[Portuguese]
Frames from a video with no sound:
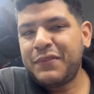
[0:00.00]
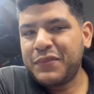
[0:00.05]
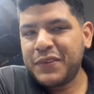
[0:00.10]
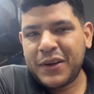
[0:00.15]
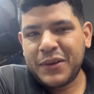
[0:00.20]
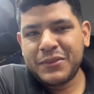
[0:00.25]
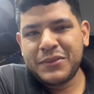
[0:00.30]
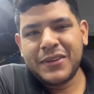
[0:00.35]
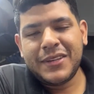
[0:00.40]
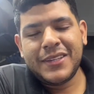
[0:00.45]

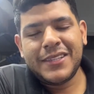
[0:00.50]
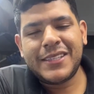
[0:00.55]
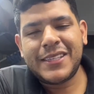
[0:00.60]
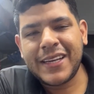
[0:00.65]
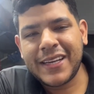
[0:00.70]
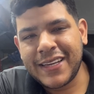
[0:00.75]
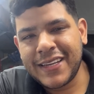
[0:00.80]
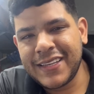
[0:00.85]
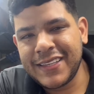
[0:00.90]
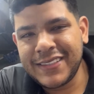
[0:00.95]
Final do ano
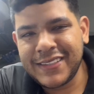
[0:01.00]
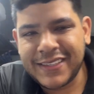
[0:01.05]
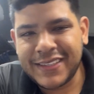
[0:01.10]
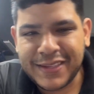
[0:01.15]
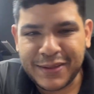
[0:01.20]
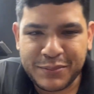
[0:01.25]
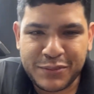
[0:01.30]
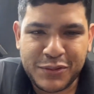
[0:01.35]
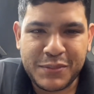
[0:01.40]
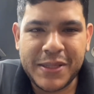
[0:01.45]
chegando,
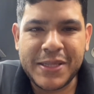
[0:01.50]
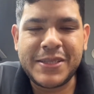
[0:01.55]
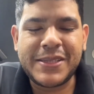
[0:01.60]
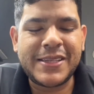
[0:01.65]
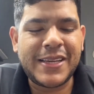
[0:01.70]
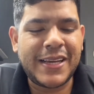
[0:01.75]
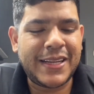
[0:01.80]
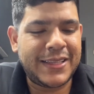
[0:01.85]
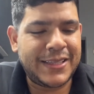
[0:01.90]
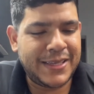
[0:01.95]
estamos no mês de
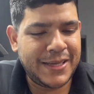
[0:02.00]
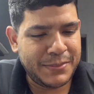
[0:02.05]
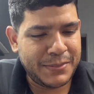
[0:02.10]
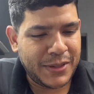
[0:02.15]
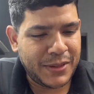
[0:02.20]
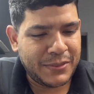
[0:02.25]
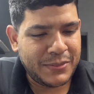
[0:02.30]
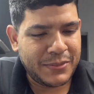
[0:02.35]
setembro